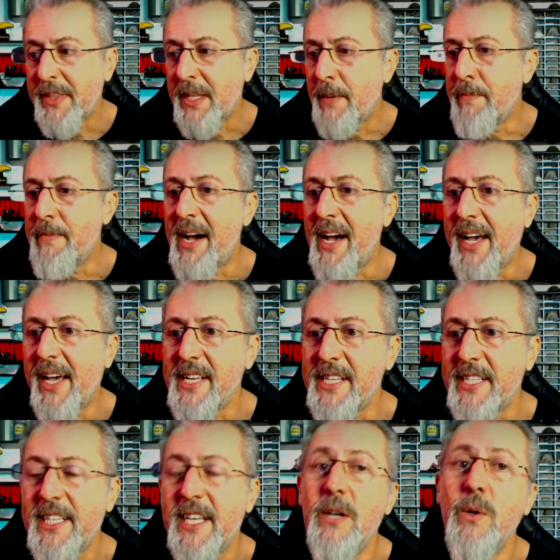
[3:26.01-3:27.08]

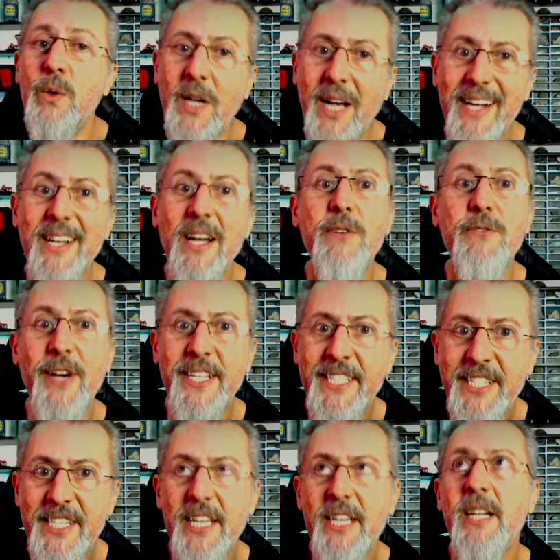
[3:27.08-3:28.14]
Mas o canal vai
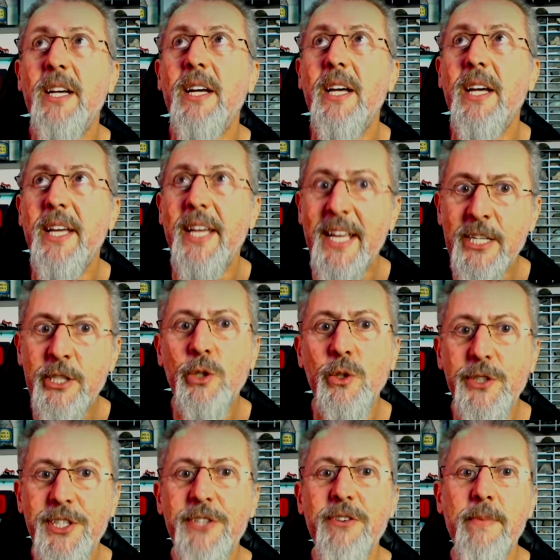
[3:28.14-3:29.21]
ser
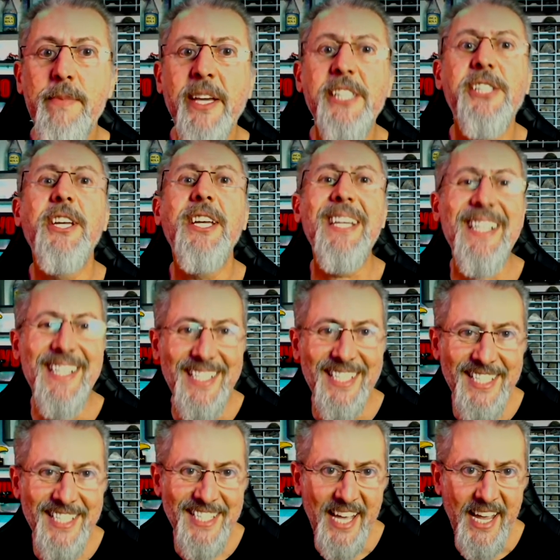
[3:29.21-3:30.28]
exclusivamente
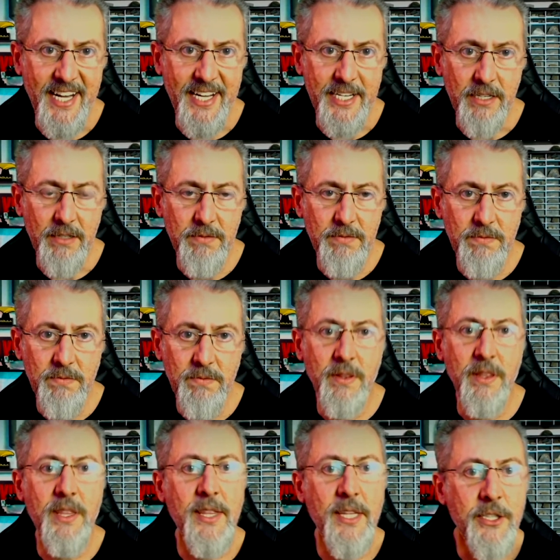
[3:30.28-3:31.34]
série.
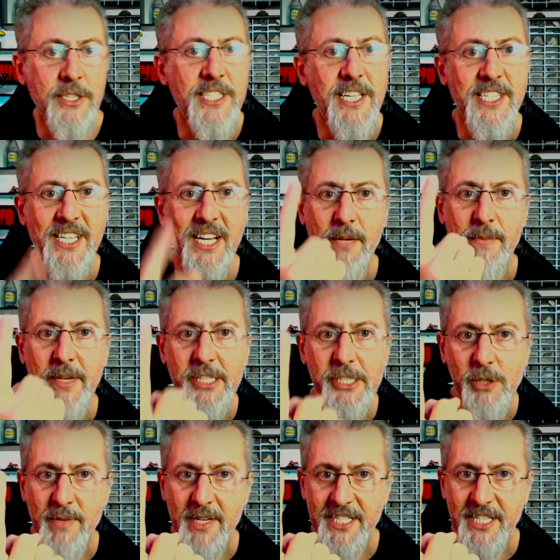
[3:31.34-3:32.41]
Não necessariamente
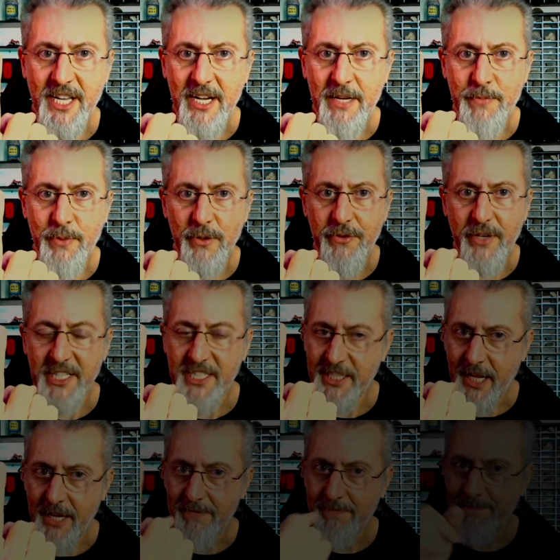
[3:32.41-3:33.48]
uma série por vez,
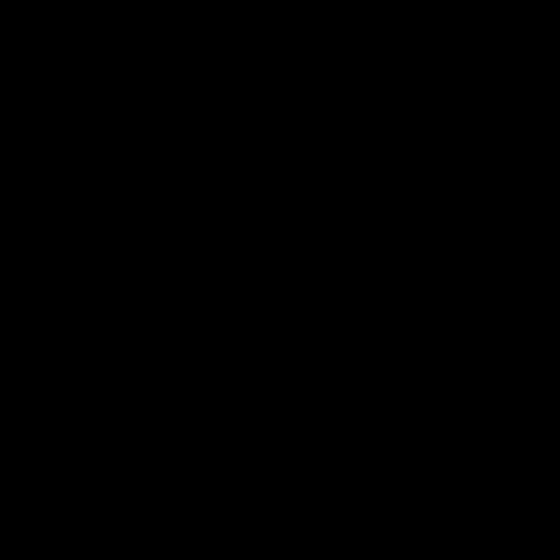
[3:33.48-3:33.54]
tá?